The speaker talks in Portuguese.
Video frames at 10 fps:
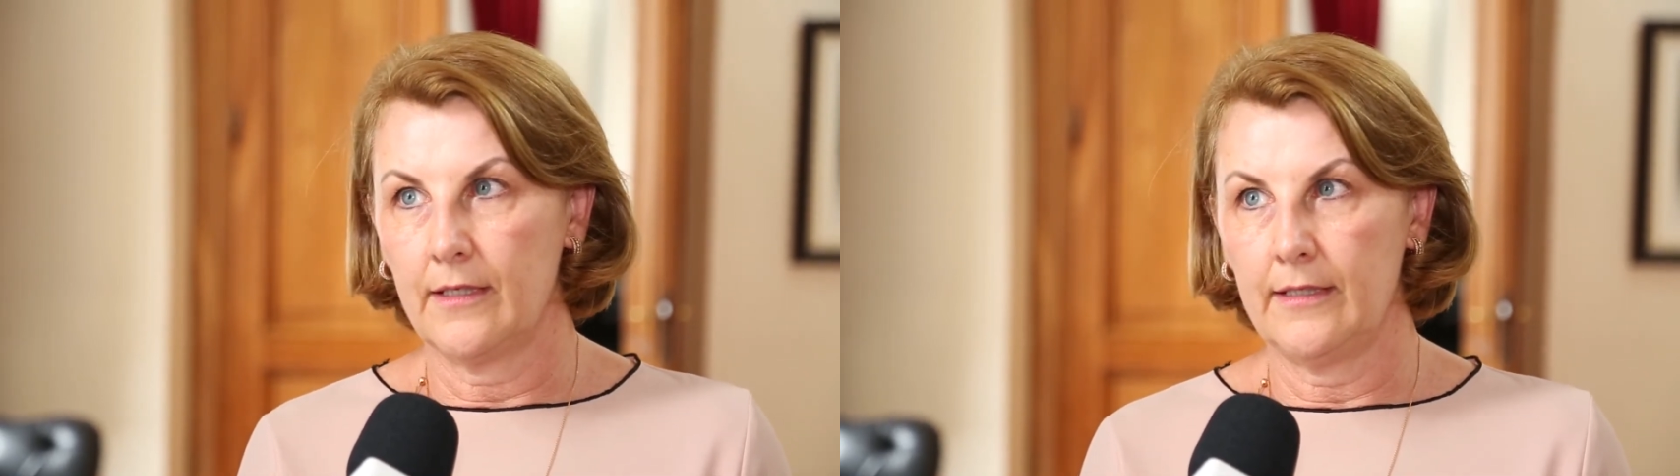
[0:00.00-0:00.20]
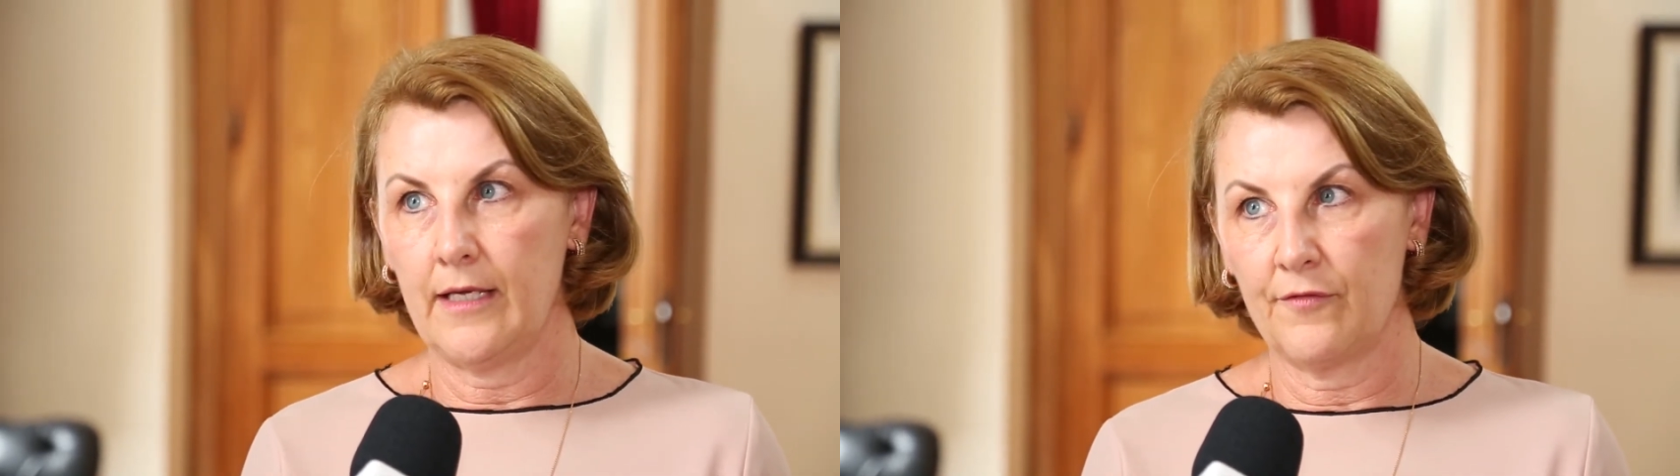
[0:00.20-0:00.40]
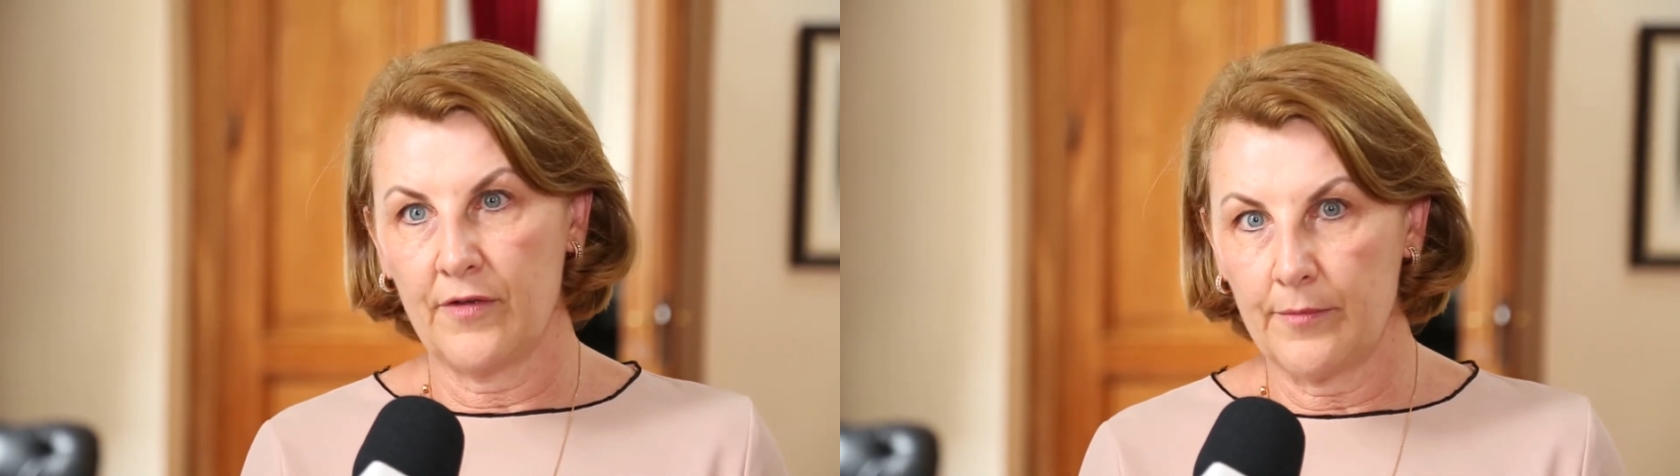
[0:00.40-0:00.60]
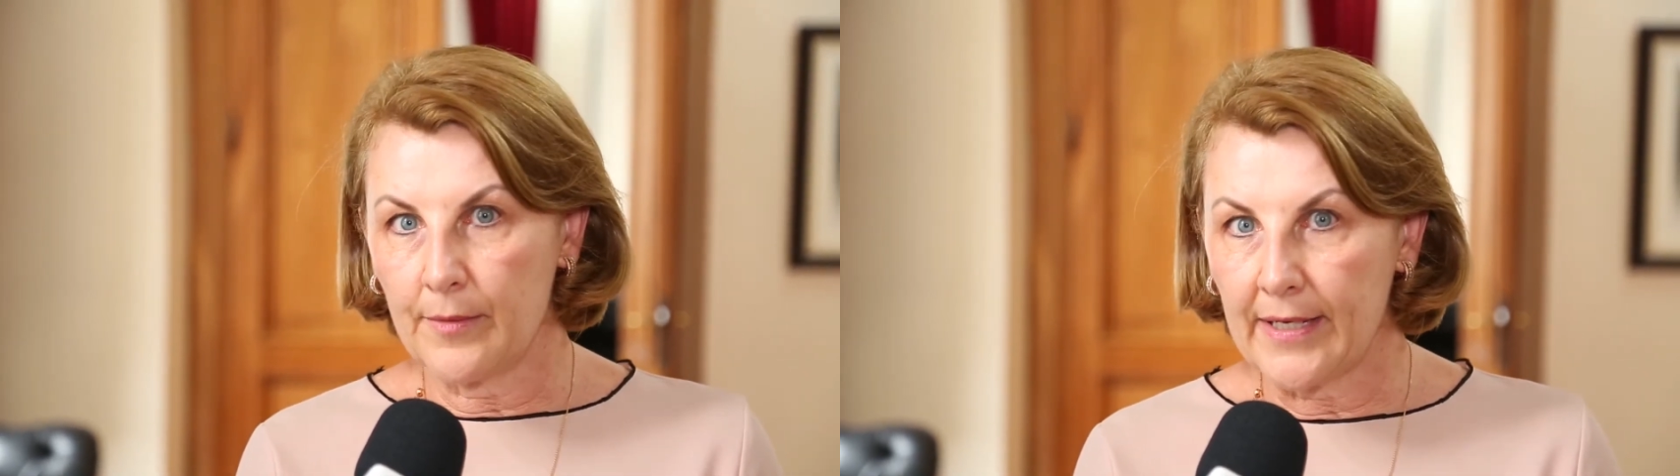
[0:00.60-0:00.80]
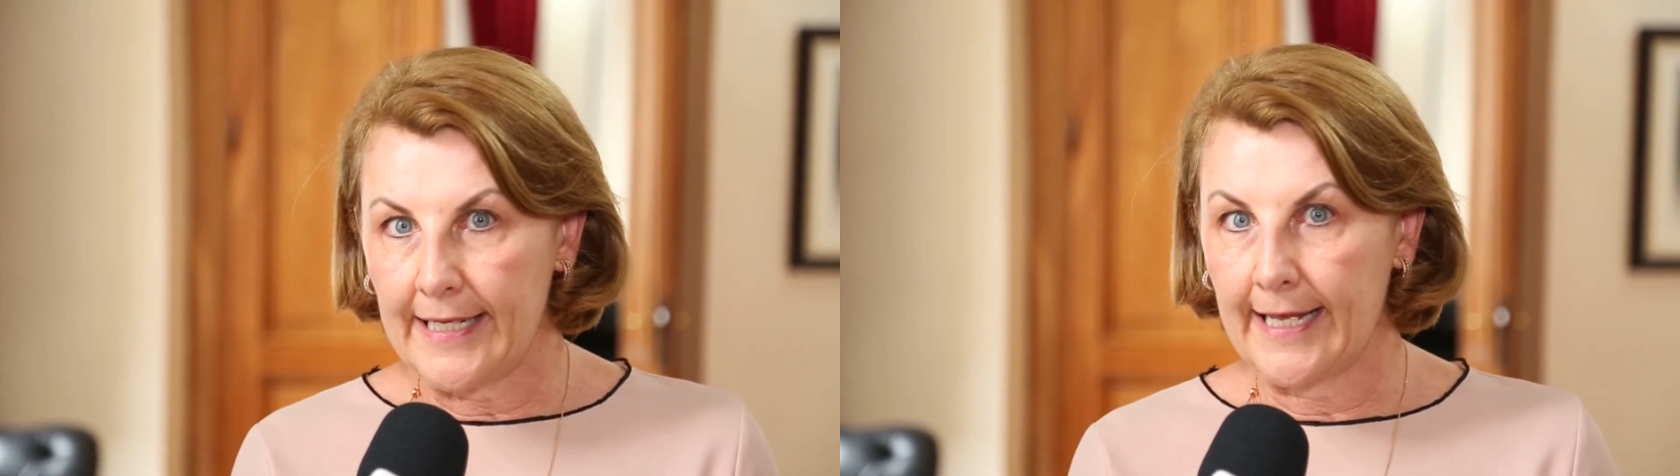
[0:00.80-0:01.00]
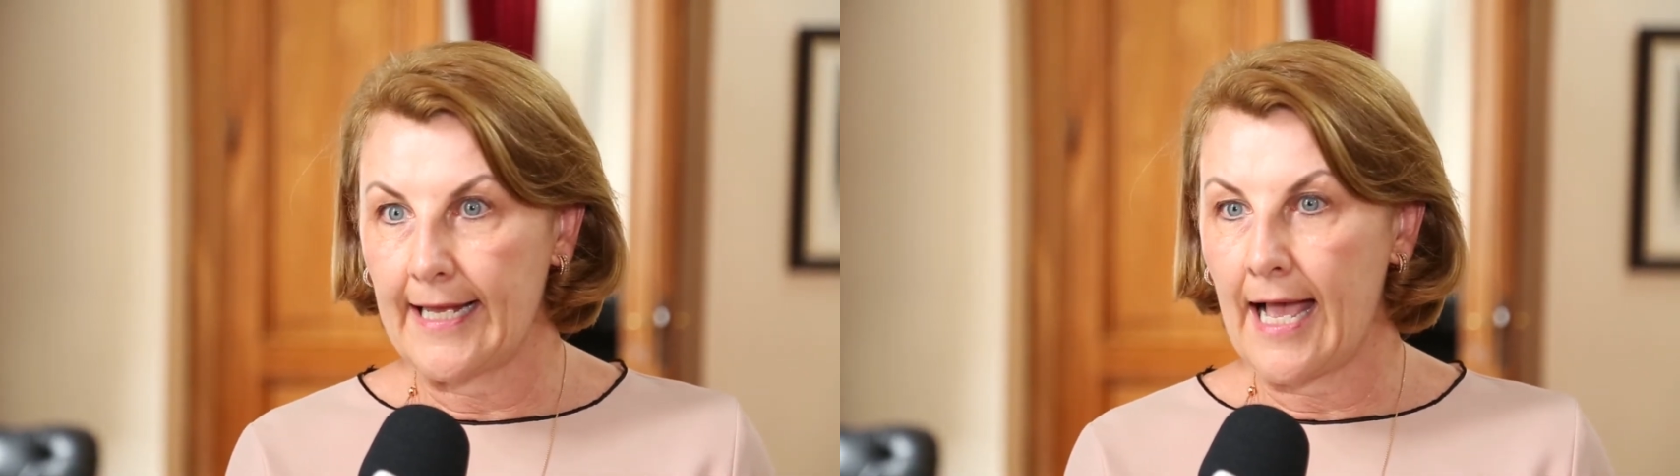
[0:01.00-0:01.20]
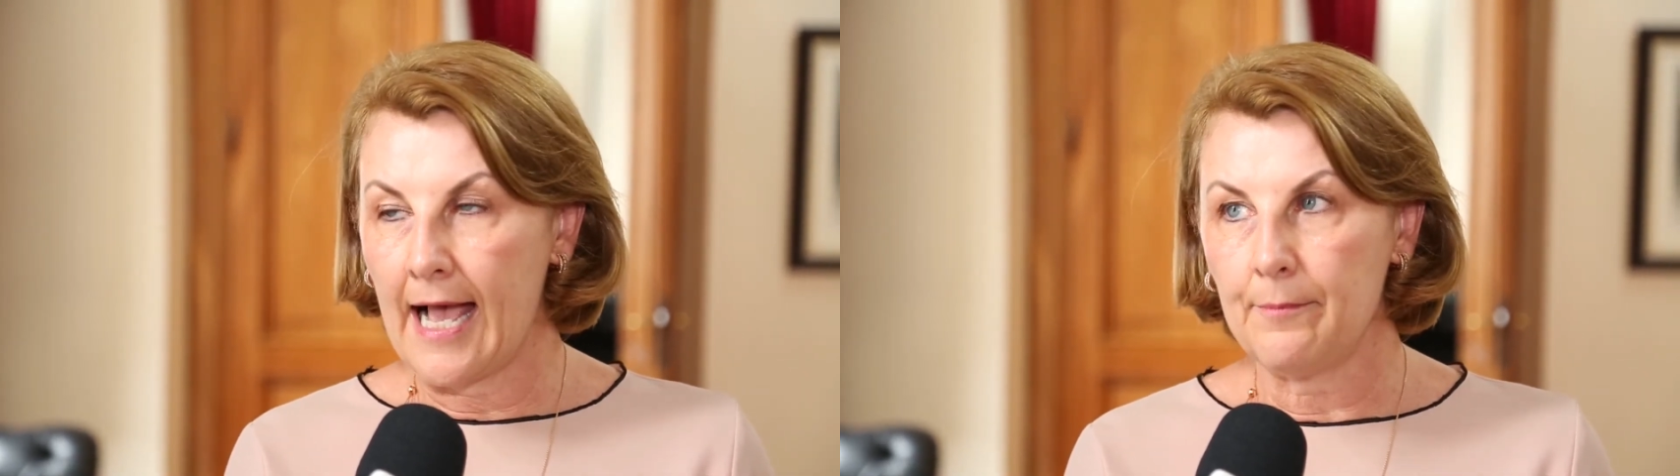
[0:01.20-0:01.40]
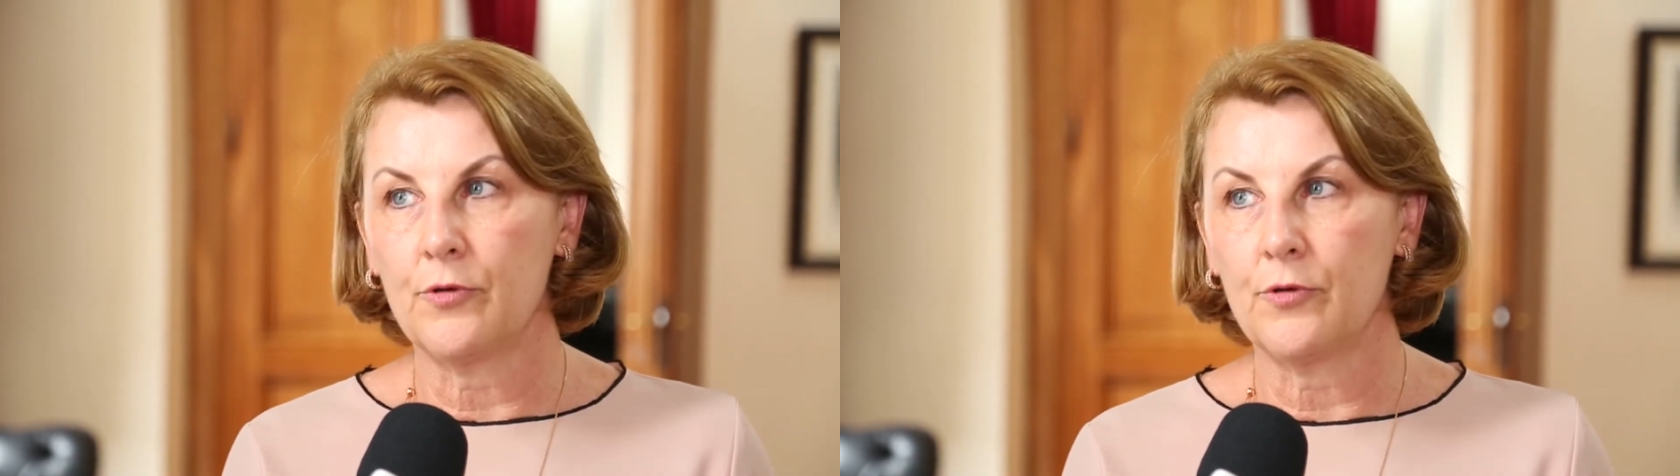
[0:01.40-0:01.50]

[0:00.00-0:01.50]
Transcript: E a febre amarela, a